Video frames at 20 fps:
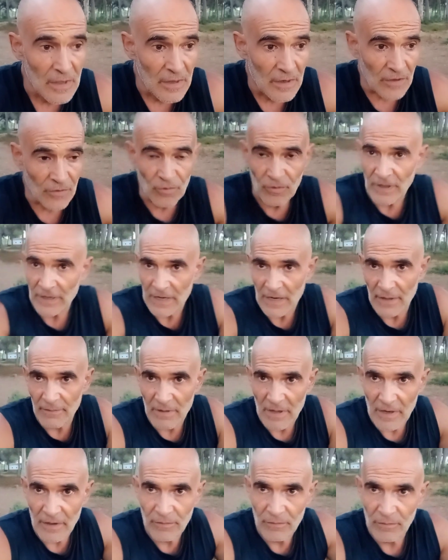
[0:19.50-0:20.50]
Resulta que le
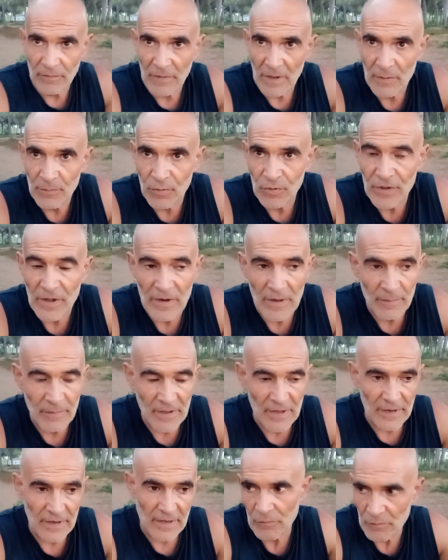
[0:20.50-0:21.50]
habían amputado una
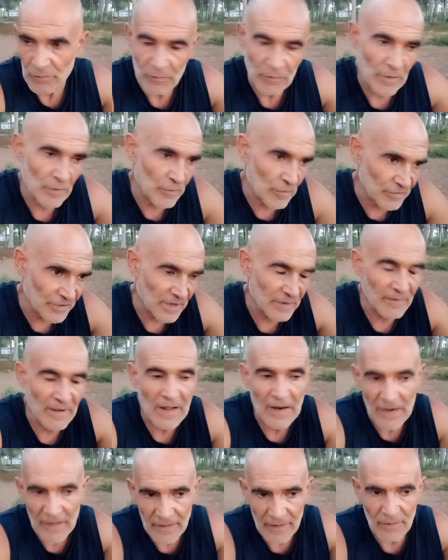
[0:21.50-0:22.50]
pierna. De
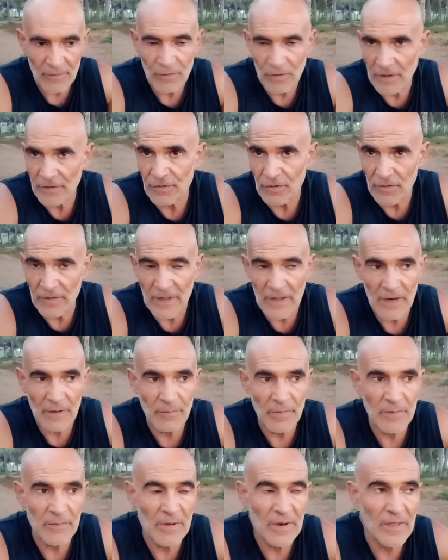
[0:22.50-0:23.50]
observarla, de los que se lo dije el
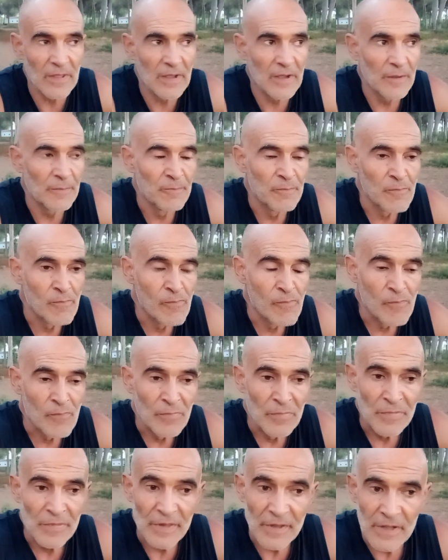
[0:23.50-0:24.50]
primer día.
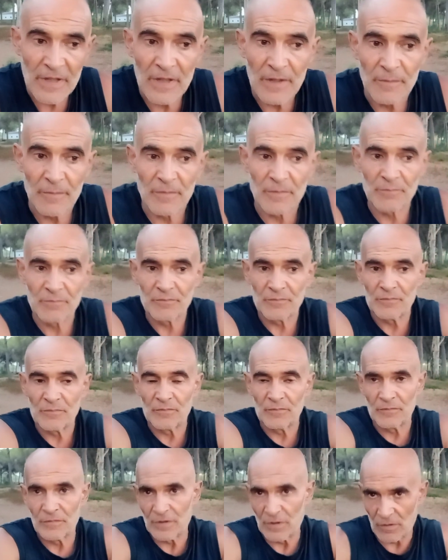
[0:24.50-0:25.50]
Y
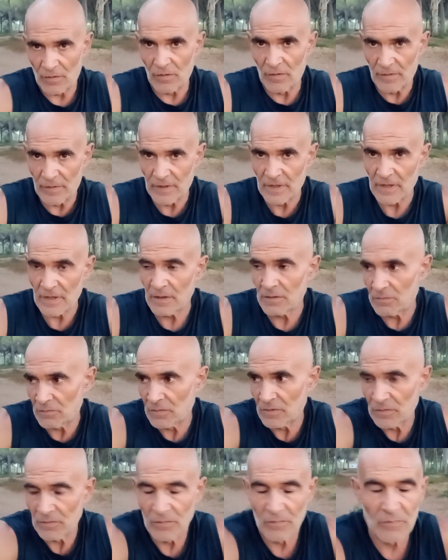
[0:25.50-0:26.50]
mm, se lo dije,
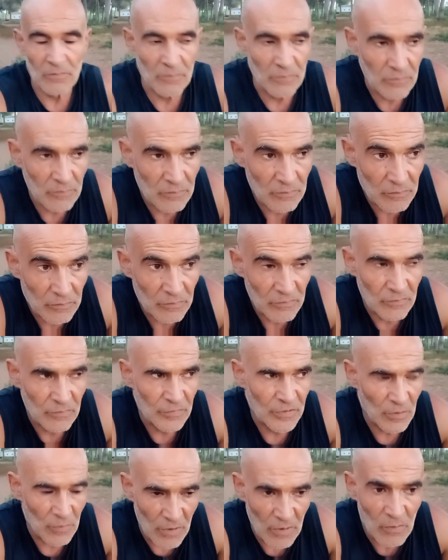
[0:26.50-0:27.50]
bueno, mm,
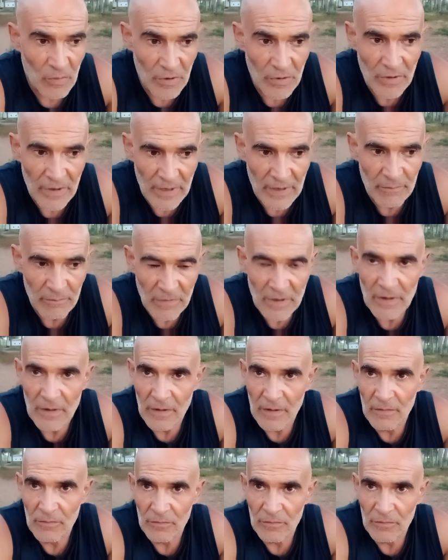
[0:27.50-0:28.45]
según recuerdo, me,